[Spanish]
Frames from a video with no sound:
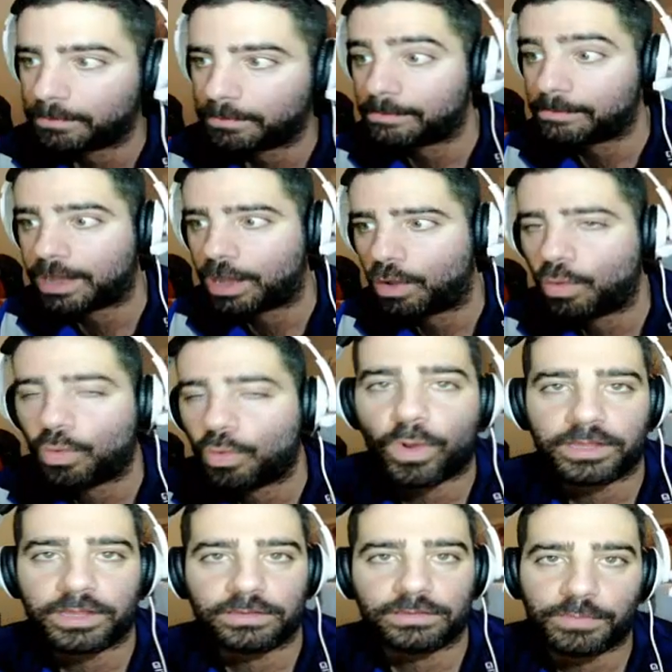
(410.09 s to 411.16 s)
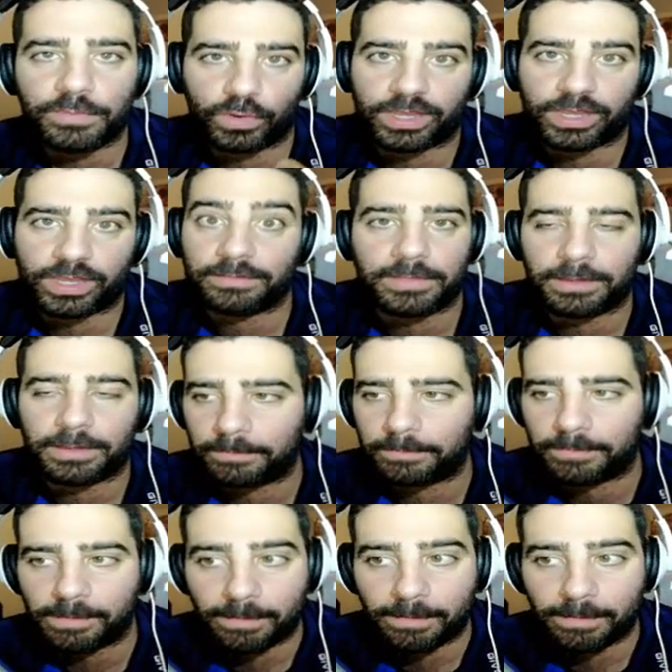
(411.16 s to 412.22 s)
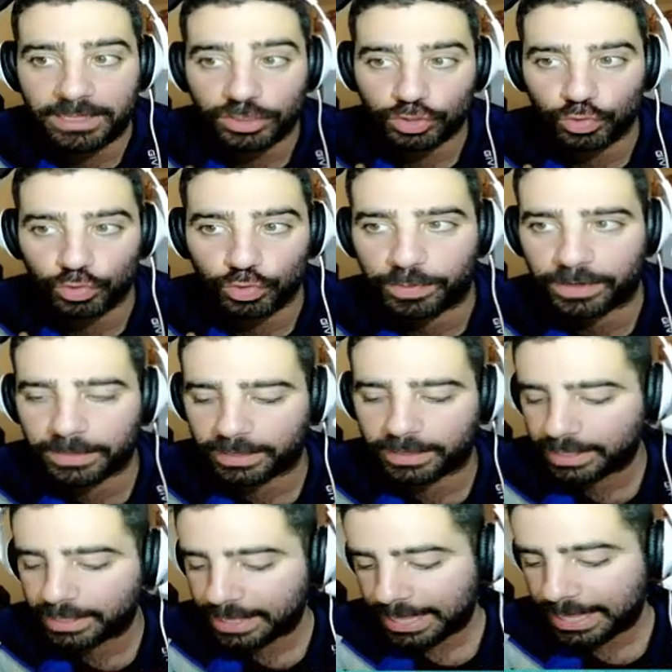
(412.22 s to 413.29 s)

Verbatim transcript: me va a bajar un 40%, pero es que eh, me va a venir súper bien.